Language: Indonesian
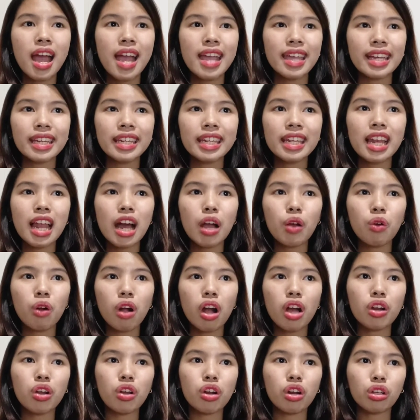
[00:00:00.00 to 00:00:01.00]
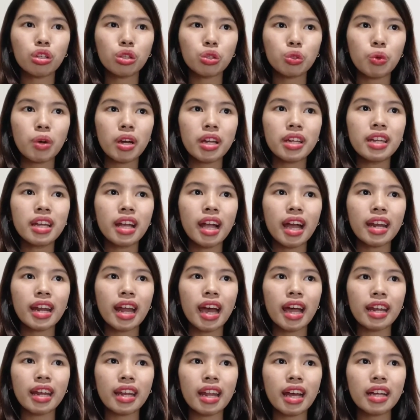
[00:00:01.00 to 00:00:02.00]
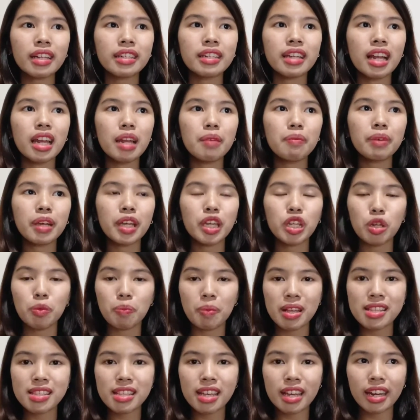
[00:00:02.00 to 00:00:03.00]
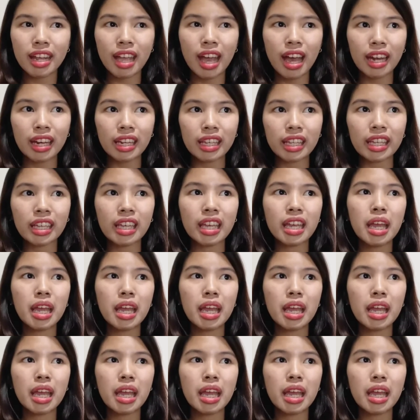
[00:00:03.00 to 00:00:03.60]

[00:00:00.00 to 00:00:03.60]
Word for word: yang dilakukan orang tua dengan anak dalam kehidupan sehari-hari.